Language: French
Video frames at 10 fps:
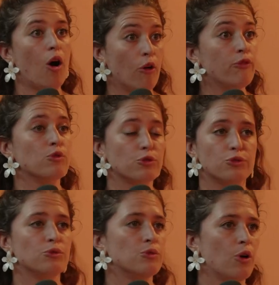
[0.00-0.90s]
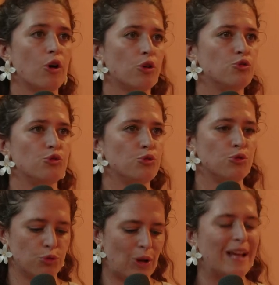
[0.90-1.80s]
en fonction euh,
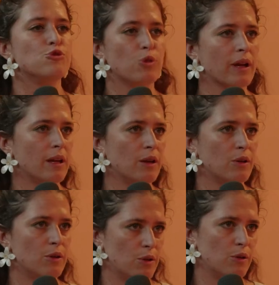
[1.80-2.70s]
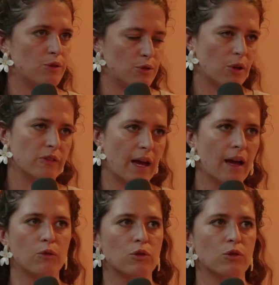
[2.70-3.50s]
du, de la durée euh, du retard.